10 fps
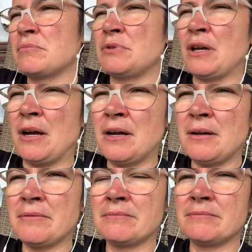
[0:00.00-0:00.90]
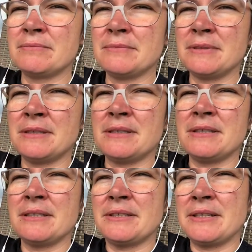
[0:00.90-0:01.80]
ja,
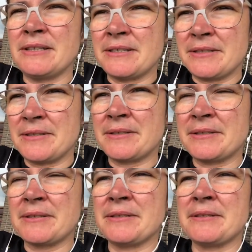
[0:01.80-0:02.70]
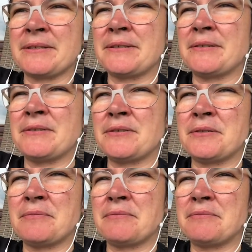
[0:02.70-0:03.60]
jetzt äh,